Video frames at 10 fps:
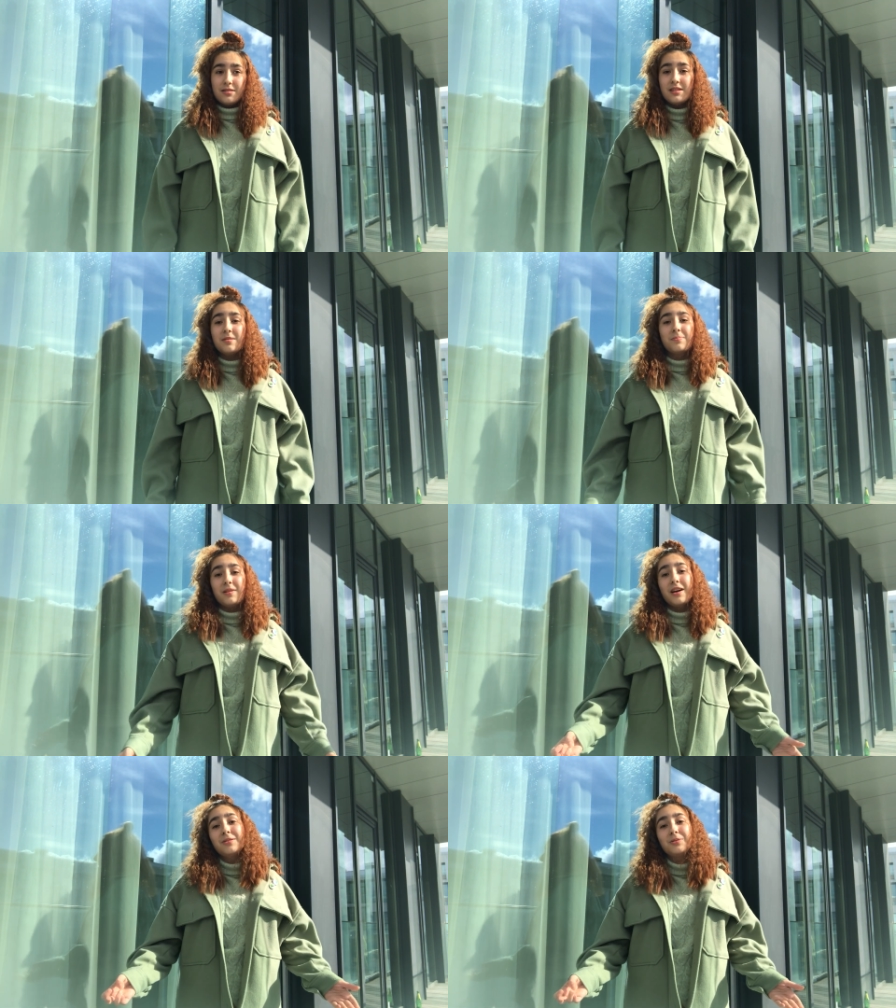
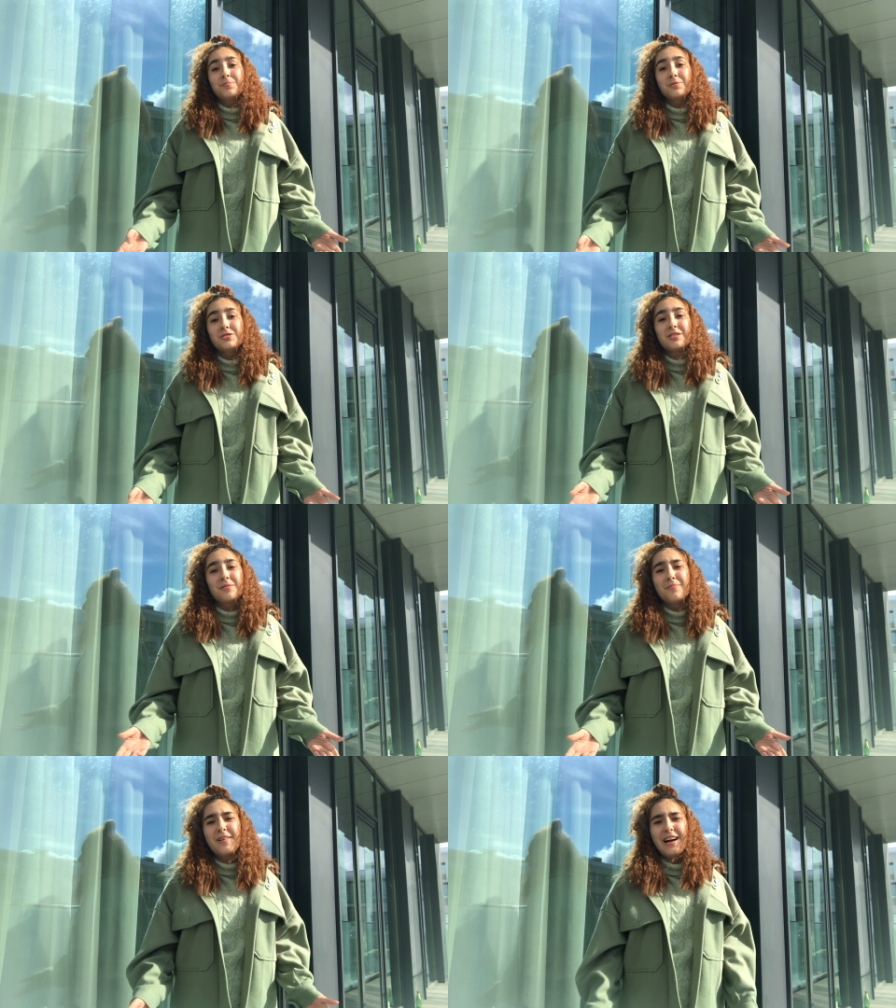Зарплату он
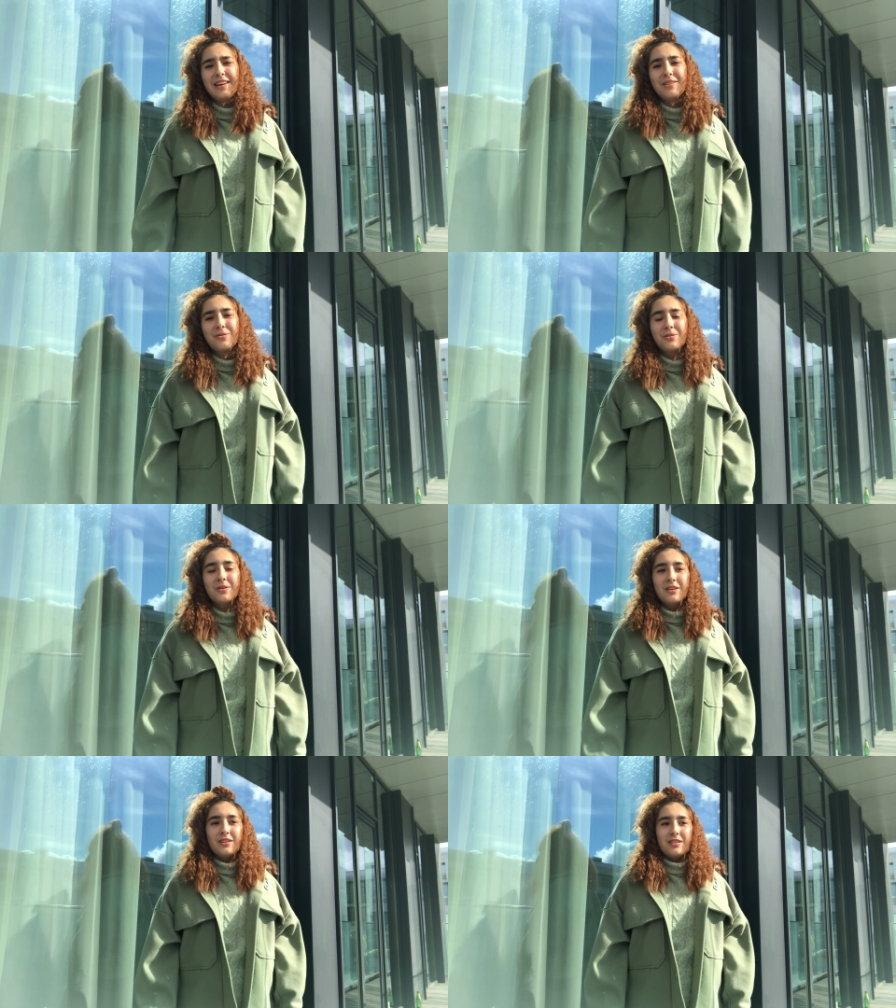получал
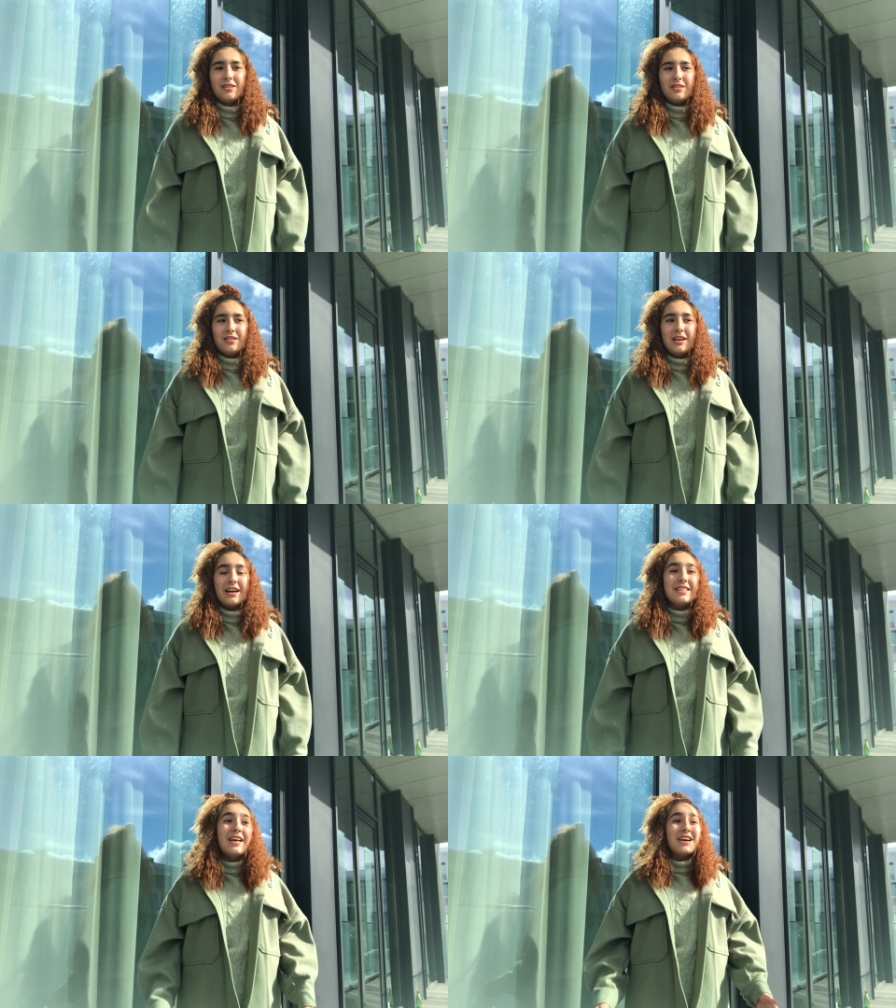маленькую, и
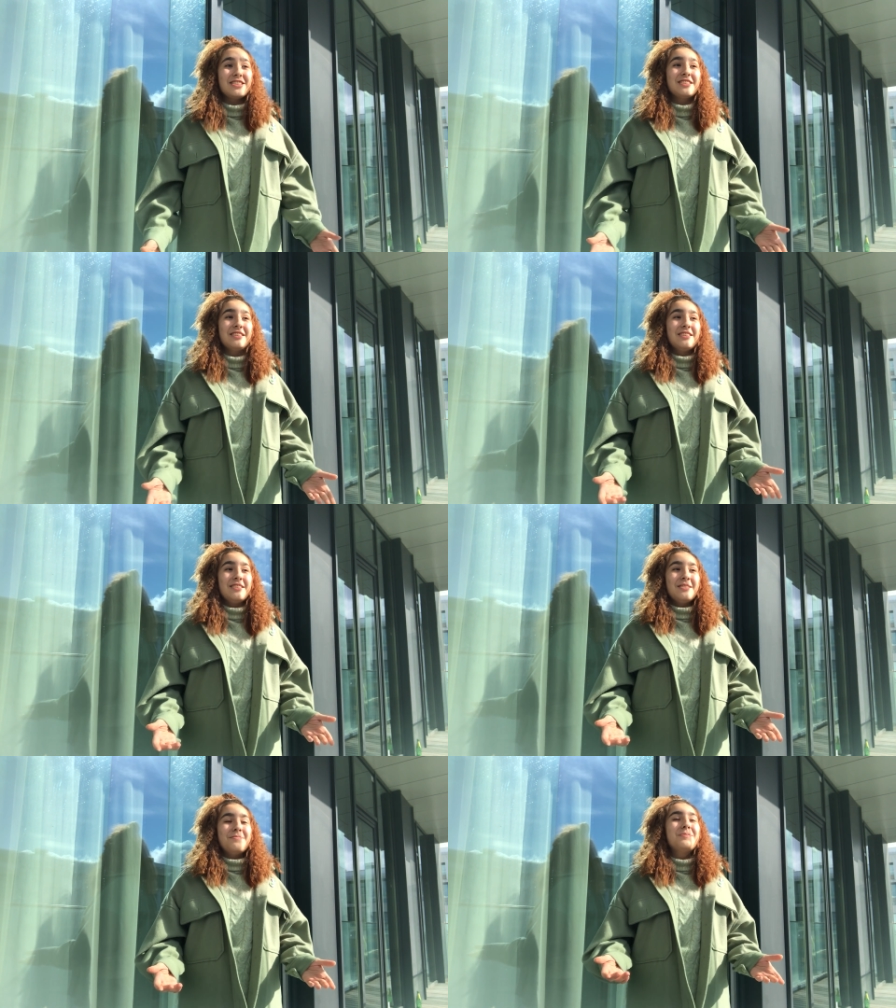однажды,
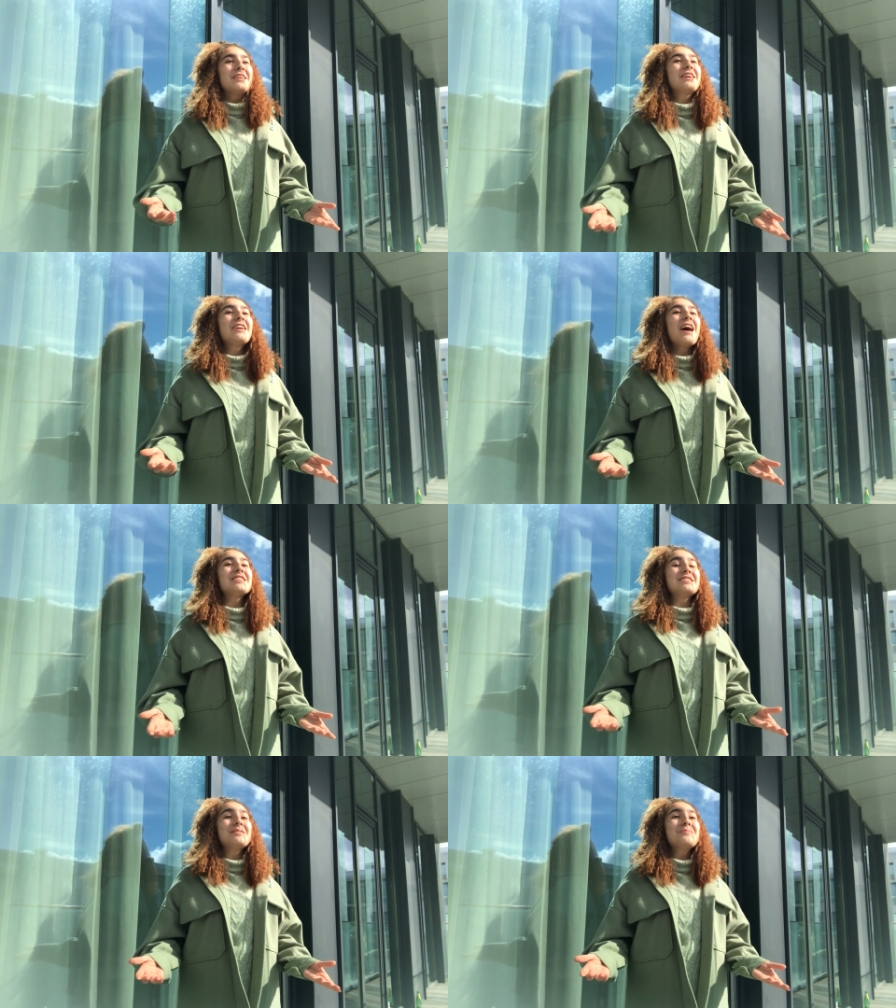
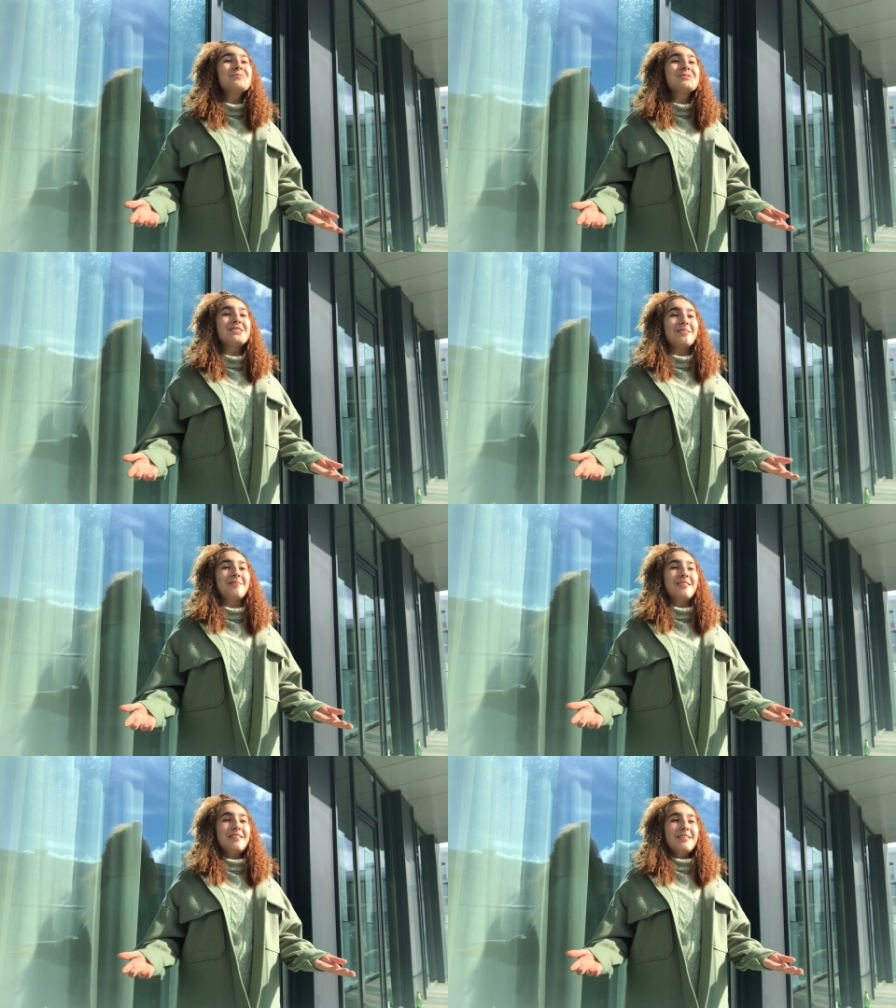прекрасным
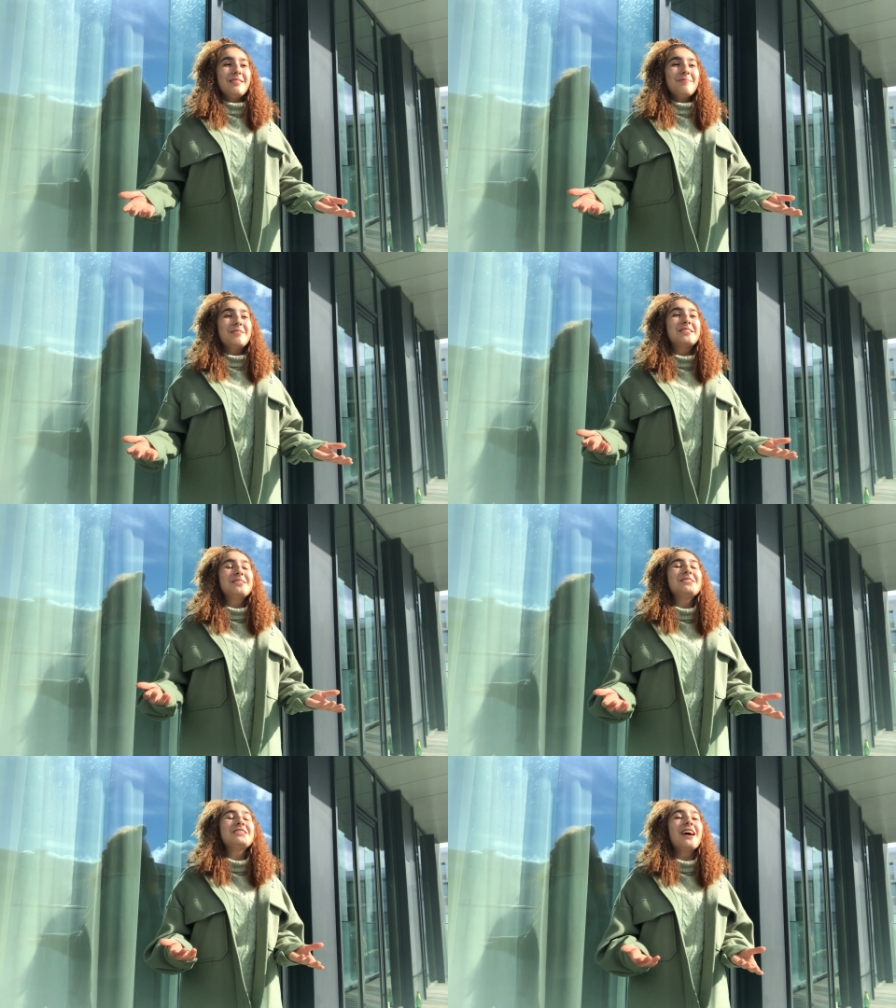утром,
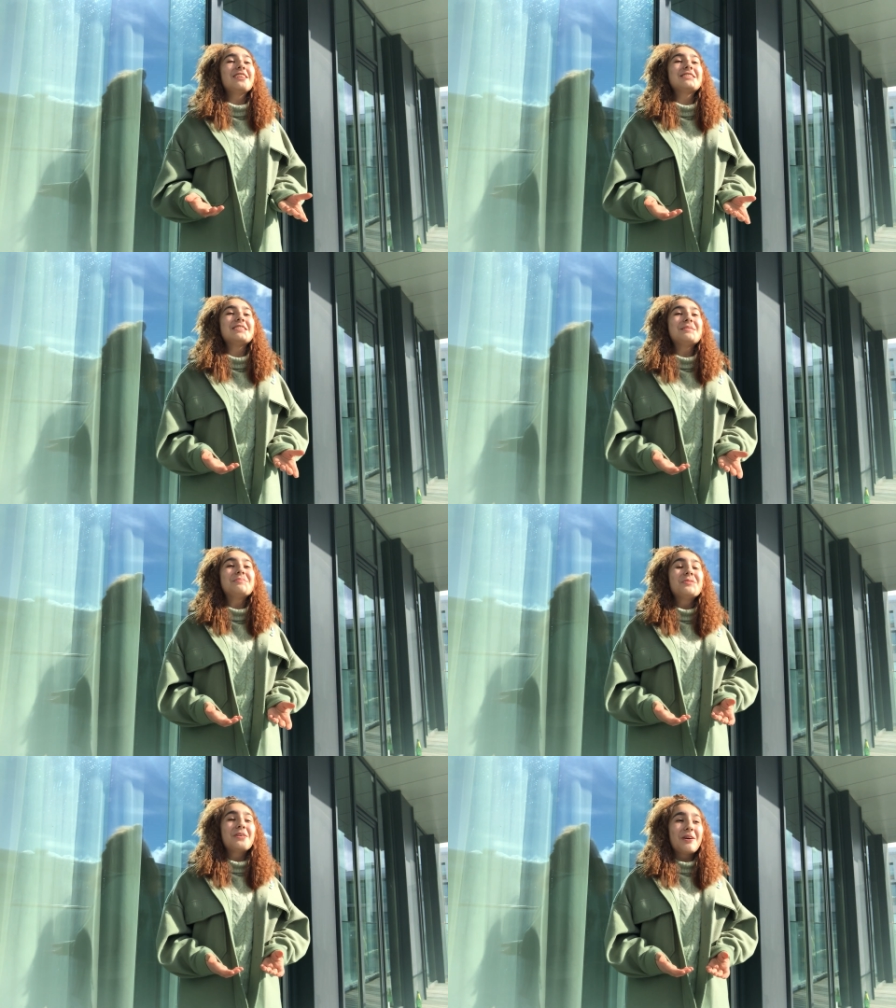постучалась к
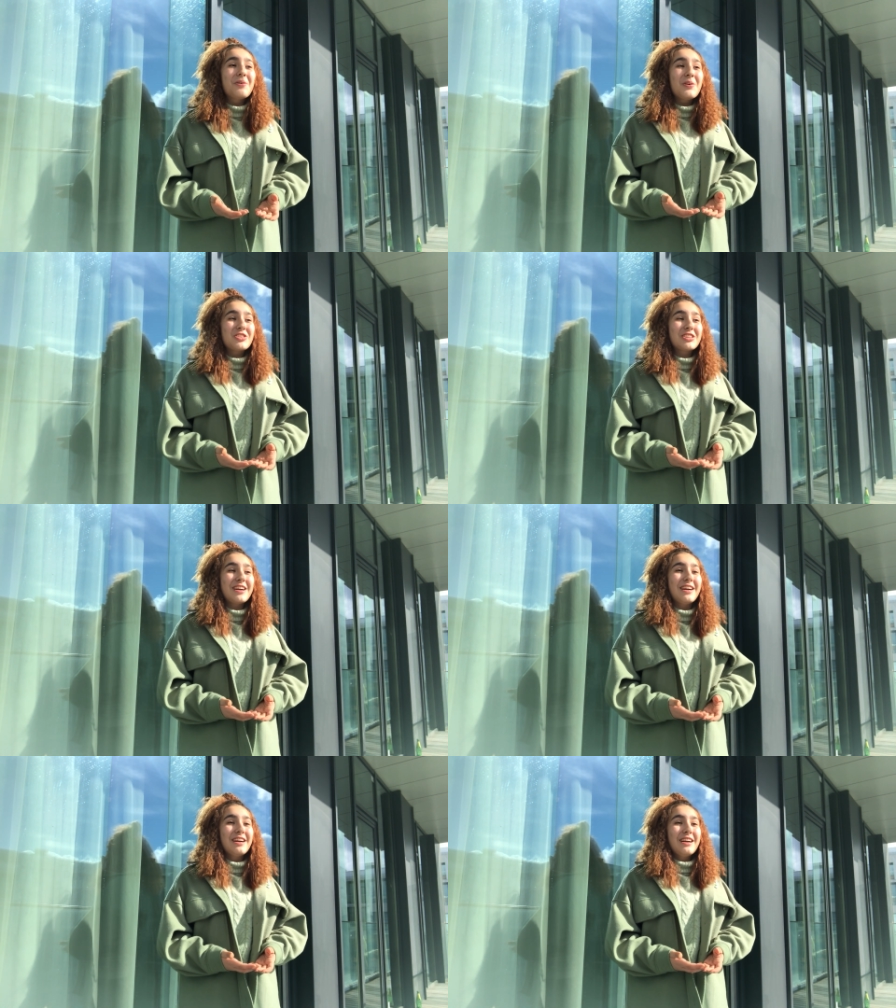нему в
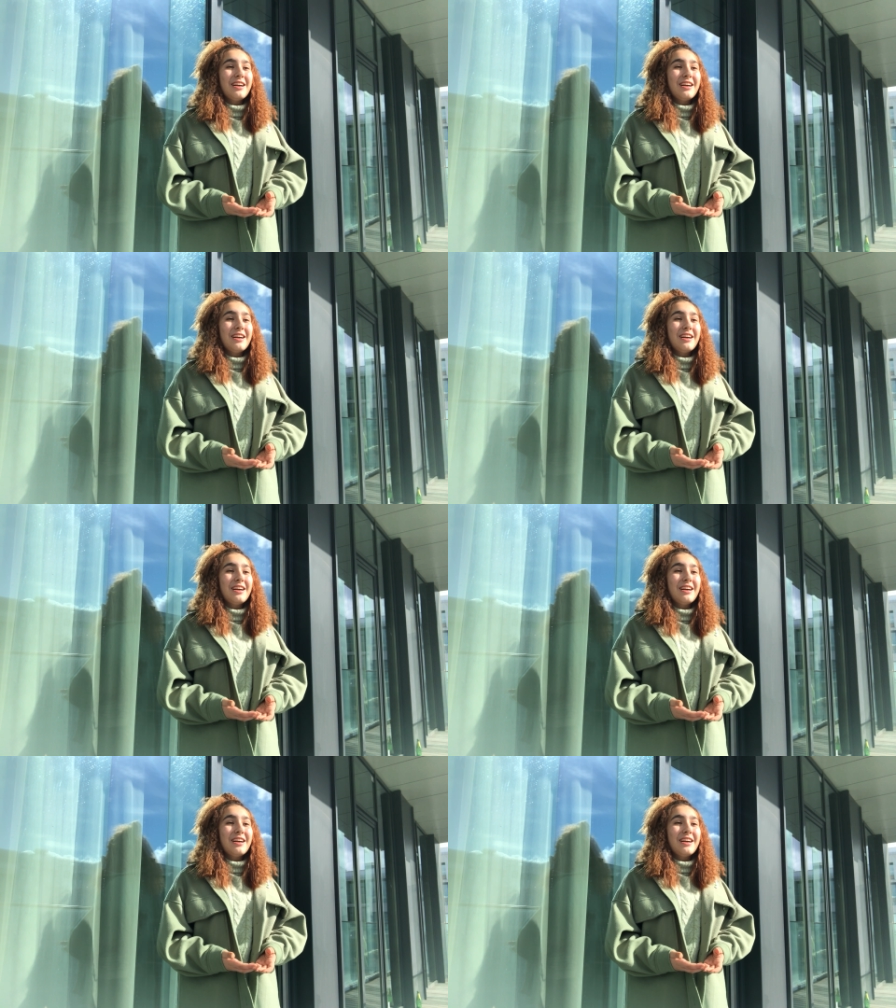окошко